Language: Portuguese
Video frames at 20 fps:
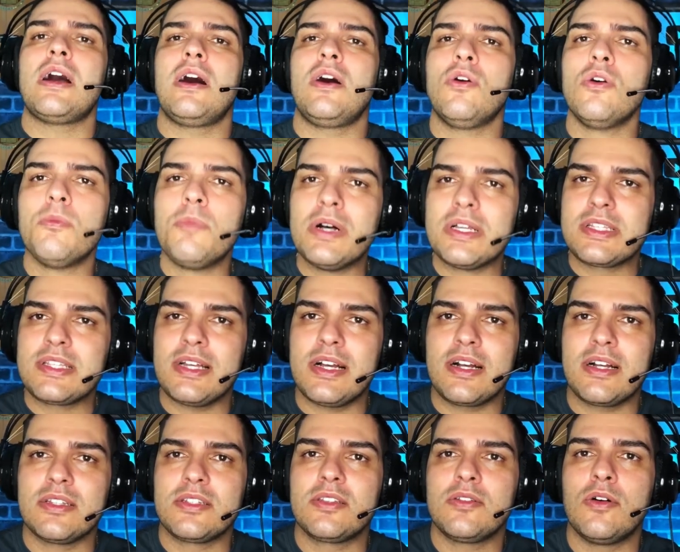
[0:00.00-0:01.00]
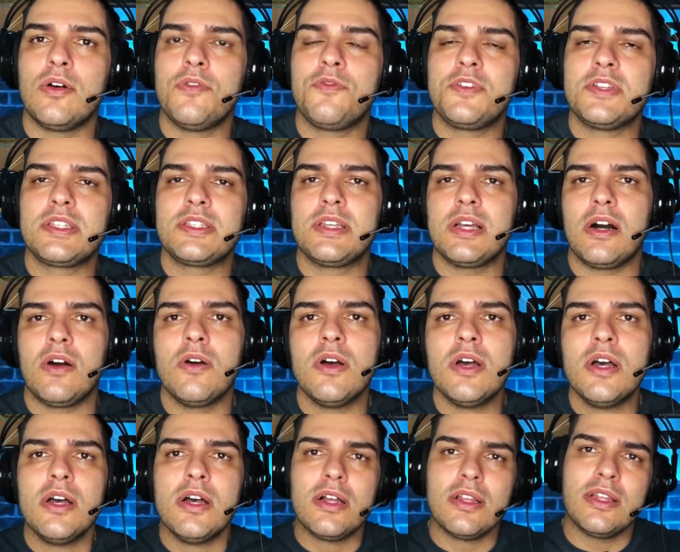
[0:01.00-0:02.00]
arroba oficial.
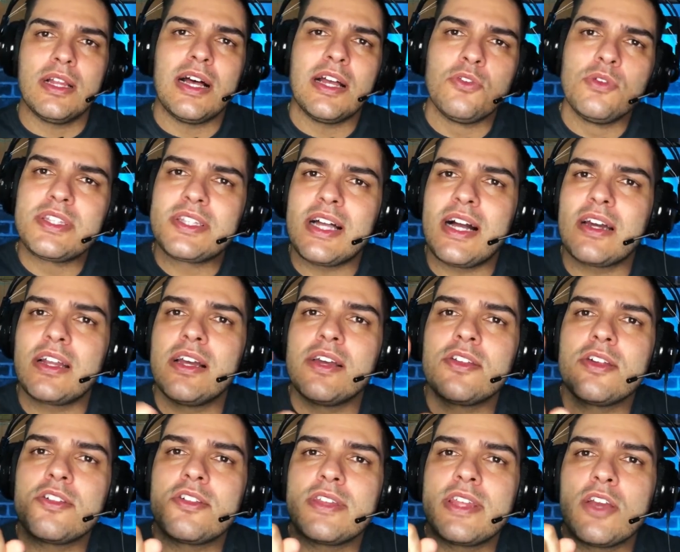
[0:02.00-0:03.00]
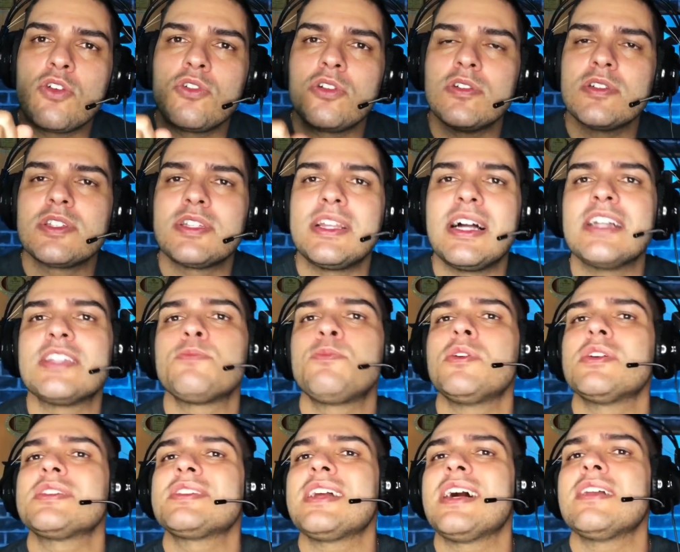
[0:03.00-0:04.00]
Lá no Instagram a gente tem curiosidades
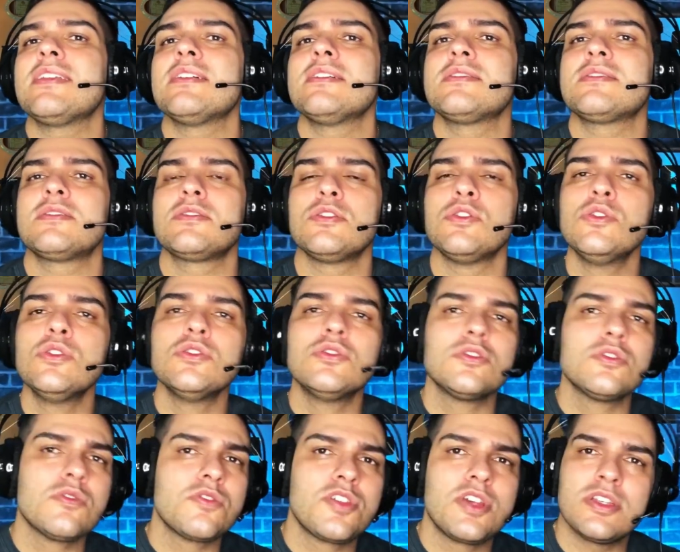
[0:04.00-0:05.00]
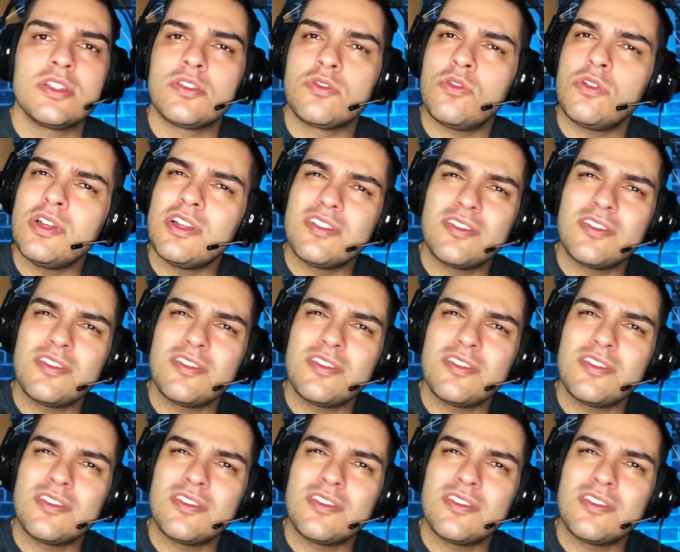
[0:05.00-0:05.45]
postadas todos os dias,